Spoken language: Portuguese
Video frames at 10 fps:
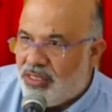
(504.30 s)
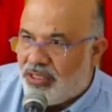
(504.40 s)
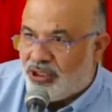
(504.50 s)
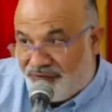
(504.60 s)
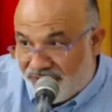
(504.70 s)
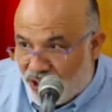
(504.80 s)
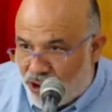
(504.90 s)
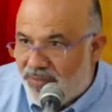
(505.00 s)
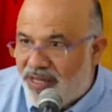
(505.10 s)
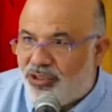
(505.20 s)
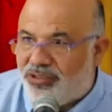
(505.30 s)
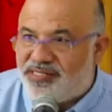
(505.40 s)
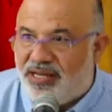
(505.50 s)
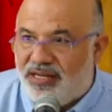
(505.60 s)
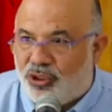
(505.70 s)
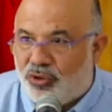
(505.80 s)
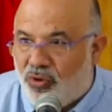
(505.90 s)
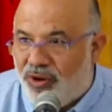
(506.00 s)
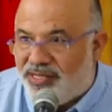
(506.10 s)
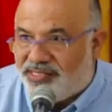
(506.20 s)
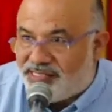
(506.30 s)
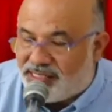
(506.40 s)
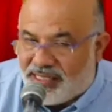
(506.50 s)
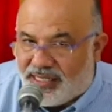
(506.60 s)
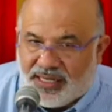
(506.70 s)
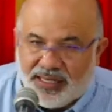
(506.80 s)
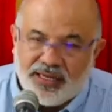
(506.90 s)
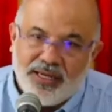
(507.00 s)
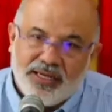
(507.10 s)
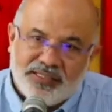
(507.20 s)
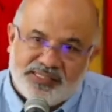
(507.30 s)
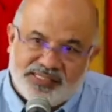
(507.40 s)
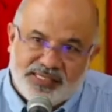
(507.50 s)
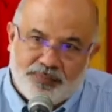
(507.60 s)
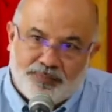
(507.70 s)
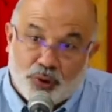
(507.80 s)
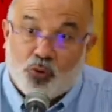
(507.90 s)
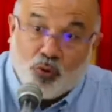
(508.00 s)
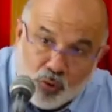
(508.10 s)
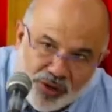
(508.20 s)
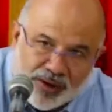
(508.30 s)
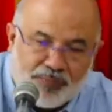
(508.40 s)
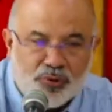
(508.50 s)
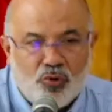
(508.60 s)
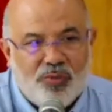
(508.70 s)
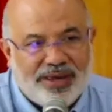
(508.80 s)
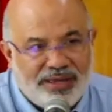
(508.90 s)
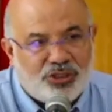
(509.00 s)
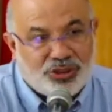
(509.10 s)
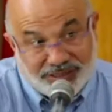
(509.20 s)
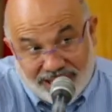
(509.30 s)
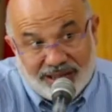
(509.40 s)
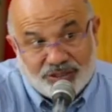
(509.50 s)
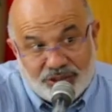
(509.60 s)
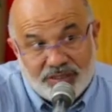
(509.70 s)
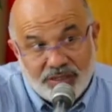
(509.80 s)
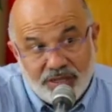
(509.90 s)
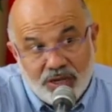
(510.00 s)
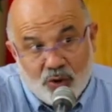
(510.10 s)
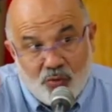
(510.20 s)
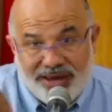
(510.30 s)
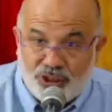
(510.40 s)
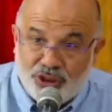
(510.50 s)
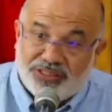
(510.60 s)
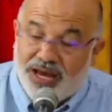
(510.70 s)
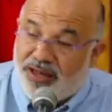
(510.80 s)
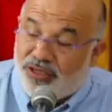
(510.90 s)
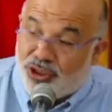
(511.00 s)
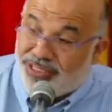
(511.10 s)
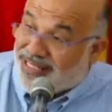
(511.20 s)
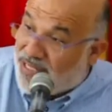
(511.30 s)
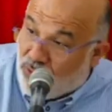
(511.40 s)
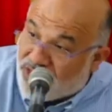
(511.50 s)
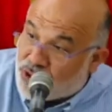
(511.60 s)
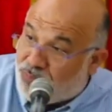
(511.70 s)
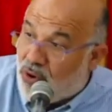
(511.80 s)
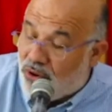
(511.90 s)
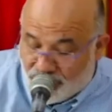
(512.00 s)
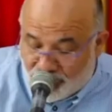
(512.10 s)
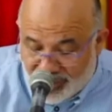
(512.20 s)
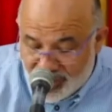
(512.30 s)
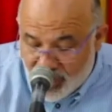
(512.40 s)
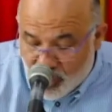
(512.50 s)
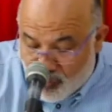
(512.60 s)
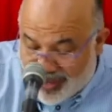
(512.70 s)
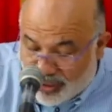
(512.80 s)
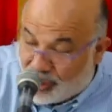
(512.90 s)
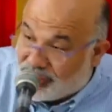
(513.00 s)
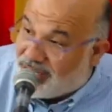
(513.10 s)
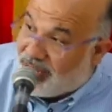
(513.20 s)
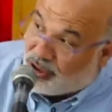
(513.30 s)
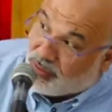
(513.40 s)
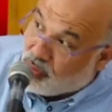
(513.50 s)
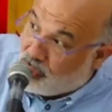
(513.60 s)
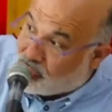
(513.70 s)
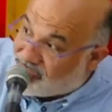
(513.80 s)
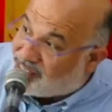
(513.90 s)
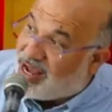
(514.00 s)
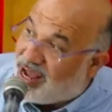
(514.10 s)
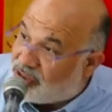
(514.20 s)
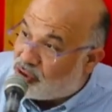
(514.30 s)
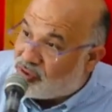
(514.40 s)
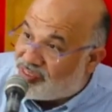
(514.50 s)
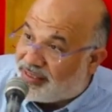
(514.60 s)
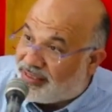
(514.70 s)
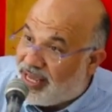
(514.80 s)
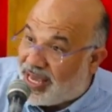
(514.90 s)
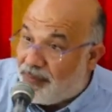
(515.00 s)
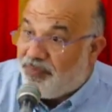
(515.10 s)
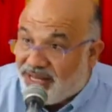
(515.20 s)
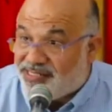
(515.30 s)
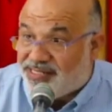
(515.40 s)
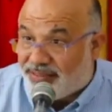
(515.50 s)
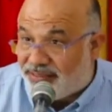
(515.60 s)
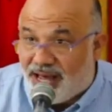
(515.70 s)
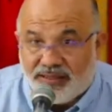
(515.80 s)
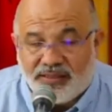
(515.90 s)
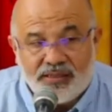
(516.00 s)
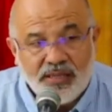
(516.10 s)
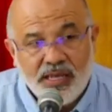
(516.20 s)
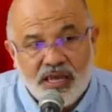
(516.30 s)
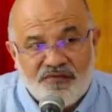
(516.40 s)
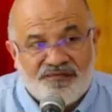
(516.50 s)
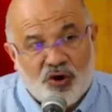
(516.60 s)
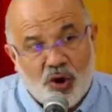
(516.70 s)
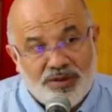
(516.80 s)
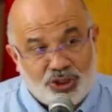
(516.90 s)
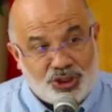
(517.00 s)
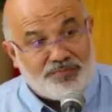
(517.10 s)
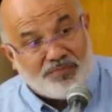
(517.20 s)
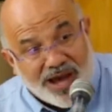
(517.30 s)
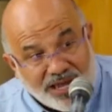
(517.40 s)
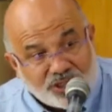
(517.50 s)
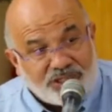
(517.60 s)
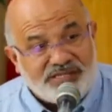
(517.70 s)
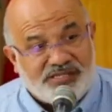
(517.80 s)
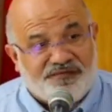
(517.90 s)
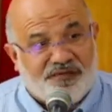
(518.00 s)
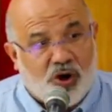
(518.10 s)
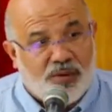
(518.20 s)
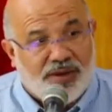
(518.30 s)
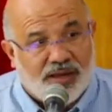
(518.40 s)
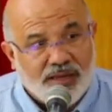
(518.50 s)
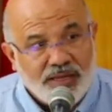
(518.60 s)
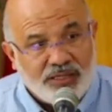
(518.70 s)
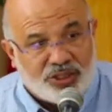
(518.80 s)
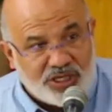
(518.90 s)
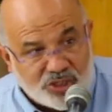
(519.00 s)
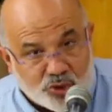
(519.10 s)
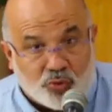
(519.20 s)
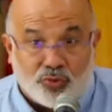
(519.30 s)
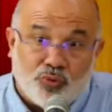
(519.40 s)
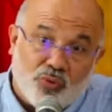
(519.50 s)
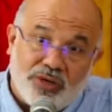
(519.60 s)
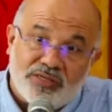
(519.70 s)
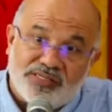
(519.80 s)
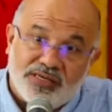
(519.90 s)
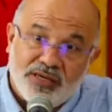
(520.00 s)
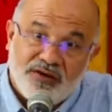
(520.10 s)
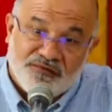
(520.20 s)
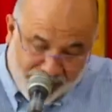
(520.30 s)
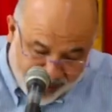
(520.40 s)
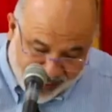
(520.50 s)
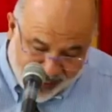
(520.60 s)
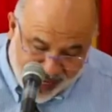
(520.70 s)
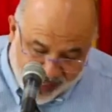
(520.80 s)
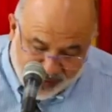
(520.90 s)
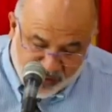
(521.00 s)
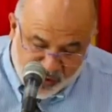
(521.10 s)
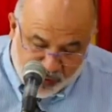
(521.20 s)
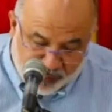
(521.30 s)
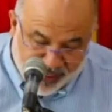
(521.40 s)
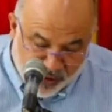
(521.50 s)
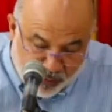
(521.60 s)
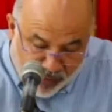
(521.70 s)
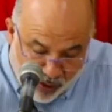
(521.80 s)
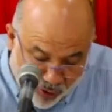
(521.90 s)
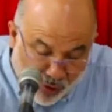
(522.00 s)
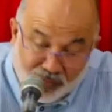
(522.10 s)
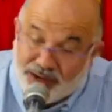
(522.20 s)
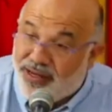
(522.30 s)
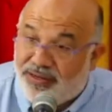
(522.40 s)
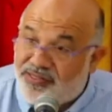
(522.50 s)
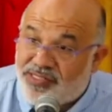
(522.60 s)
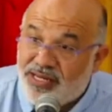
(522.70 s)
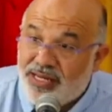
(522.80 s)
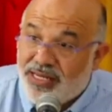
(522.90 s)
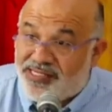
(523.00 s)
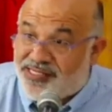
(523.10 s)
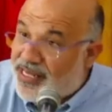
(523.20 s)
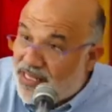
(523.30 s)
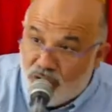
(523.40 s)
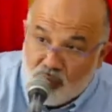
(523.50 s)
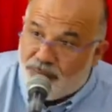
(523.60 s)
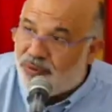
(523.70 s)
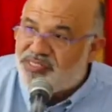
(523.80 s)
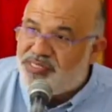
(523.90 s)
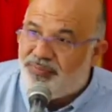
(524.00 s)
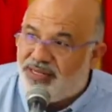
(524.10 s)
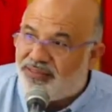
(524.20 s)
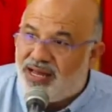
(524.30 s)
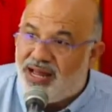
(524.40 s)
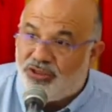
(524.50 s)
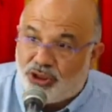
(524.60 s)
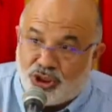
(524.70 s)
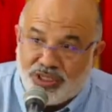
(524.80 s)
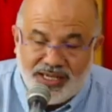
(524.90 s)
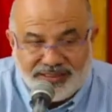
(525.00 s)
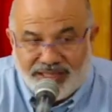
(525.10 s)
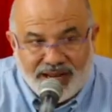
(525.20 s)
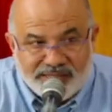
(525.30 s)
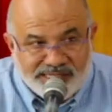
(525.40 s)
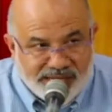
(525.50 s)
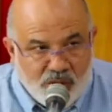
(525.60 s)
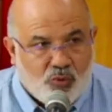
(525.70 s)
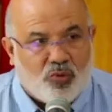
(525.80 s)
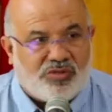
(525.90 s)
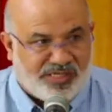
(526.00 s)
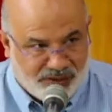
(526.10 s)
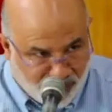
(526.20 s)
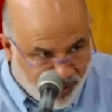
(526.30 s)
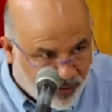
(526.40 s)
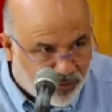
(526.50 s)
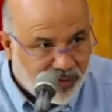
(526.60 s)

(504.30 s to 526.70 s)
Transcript: Diferentemente das religiões em que se procura por uma entidade, uma entidade que não responde, uma entidade, em muitos casos, até representada em forma de imagens, em forma de esculturas, fabricadas pelas mãos humanas, sem nenhuma possibilidade de interação com o ser humano.